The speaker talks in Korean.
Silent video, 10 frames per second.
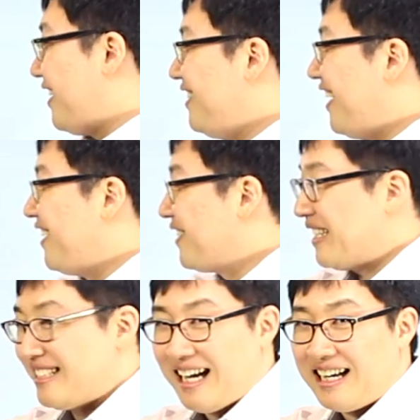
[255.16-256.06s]
그때 얘는
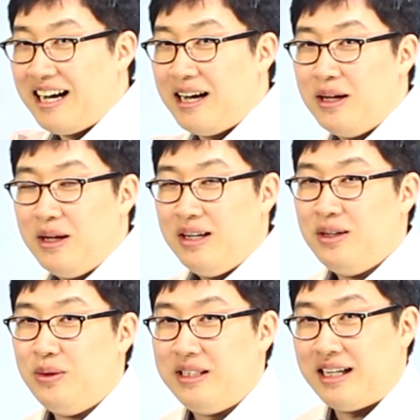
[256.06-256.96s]
이렇게 작아.
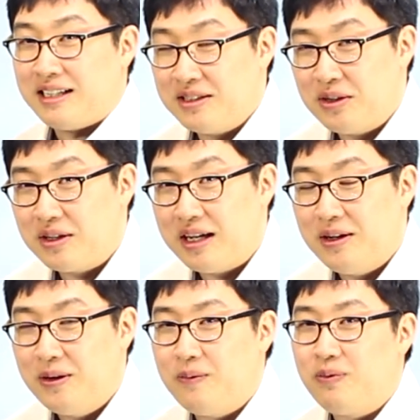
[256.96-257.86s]
왜 작은
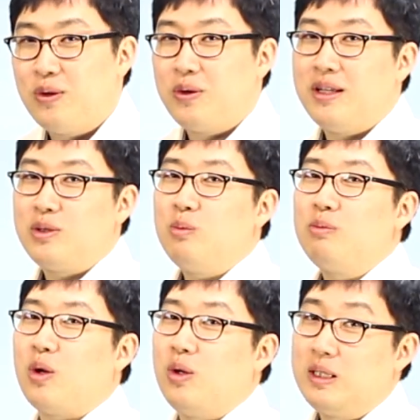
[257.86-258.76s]
걸까요? 여기에 좀
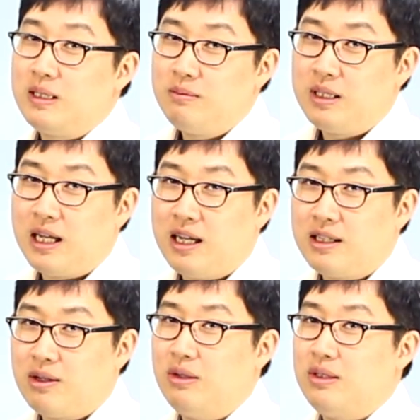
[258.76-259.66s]
더 있습니다.
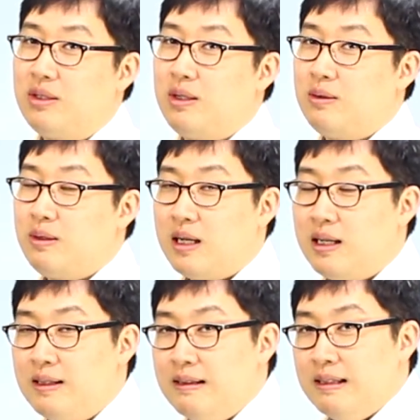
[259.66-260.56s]
더 있어요. 우리가
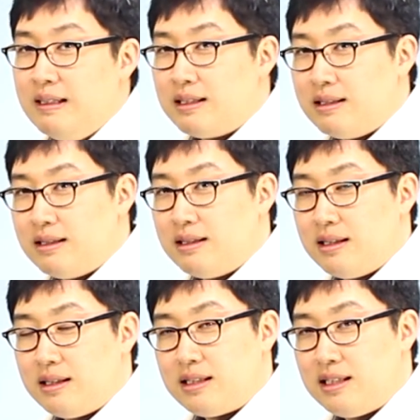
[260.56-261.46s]

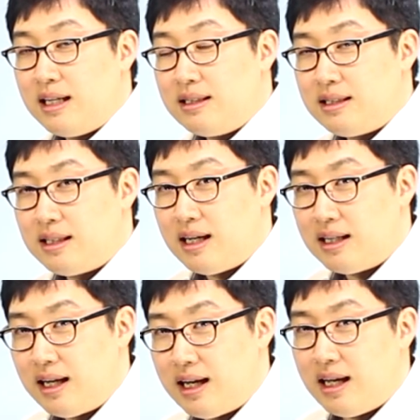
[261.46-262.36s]
그 지난
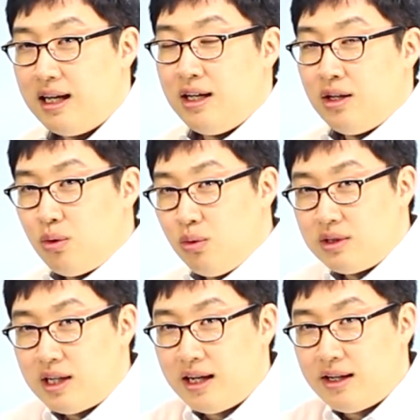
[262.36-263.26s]
시간에
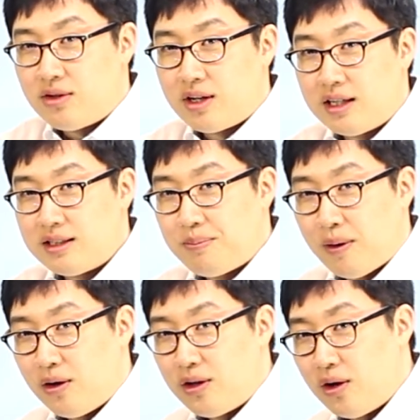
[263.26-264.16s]
동사의 여섯 가지
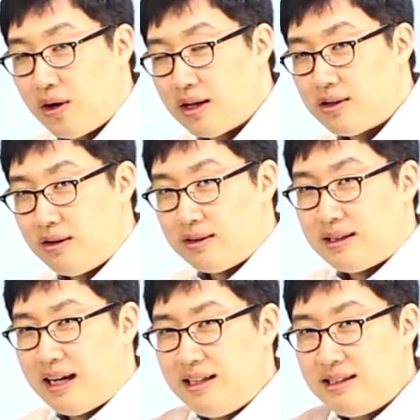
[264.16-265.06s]
변형에서
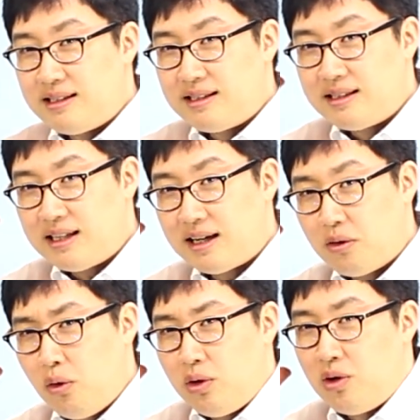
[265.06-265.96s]
살짝
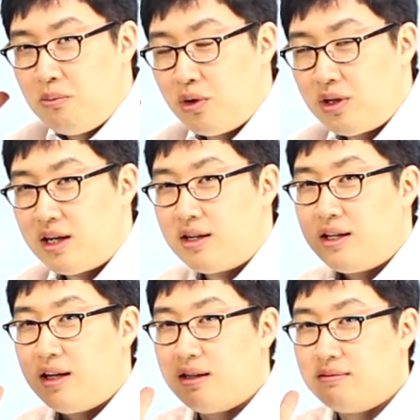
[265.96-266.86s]
오 어, 이건 뭐냐
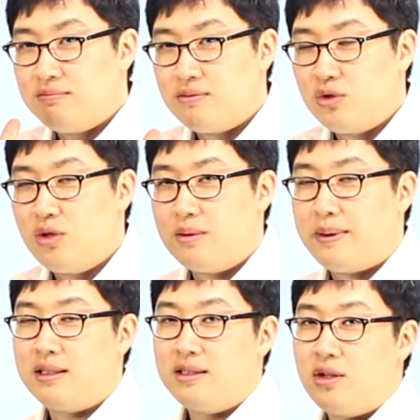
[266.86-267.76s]
이렇게 음, 충격을
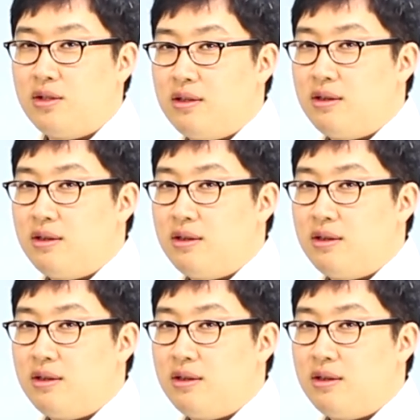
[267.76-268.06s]
받으셨을